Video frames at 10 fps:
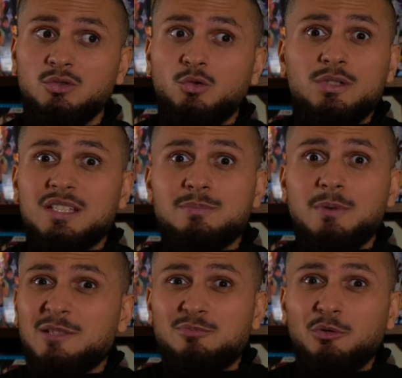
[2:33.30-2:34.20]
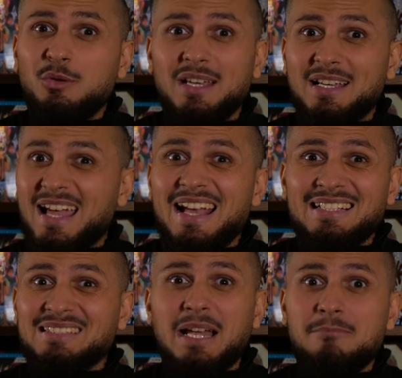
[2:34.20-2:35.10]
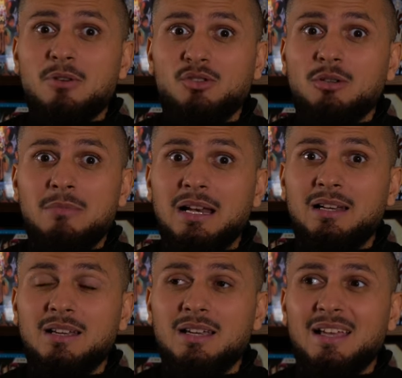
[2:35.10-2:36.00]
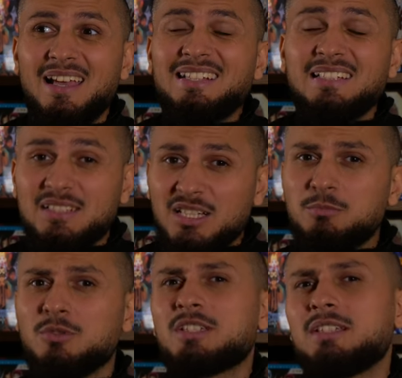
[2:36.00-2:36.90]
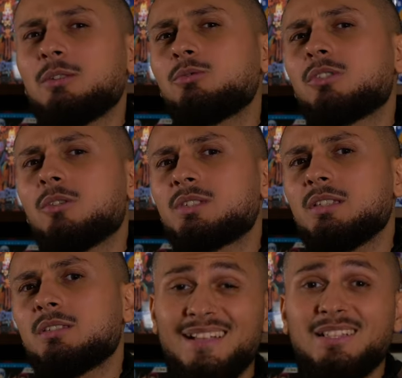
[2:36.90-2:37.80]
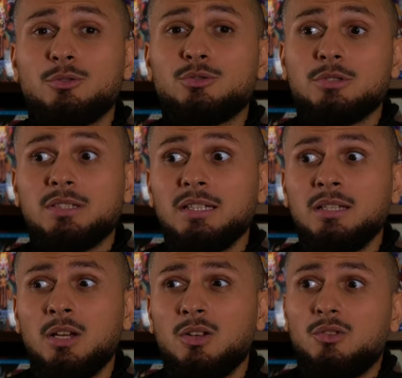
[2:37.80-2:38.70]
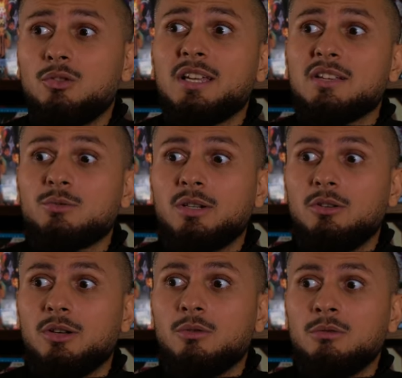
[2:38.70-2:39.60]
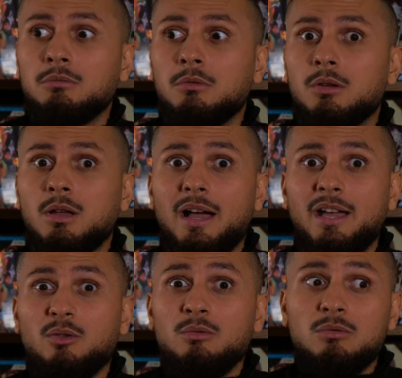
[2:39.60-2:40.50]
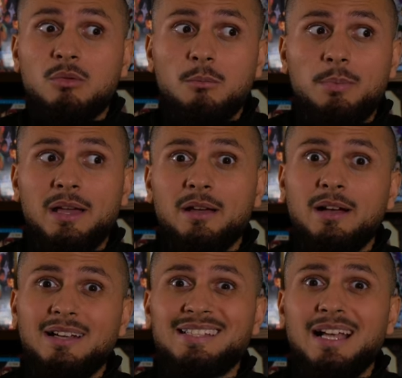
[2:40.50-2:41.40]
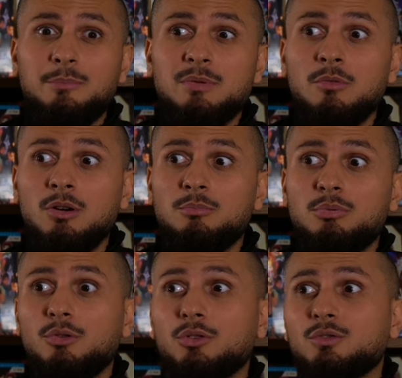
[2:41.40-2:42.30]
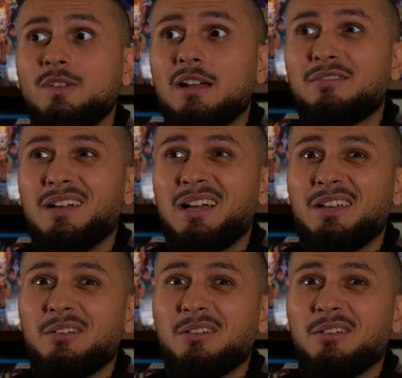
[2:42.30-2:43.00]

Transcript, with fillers: Tout ce qui se passe pour lui est extrêmement normal. Et c'est ça, je pense, qui est déroutant aussi. Et d'un autre côté, le garçon est le héron, un héron qu'on perd assez rapidement pour le retrouver à la fin.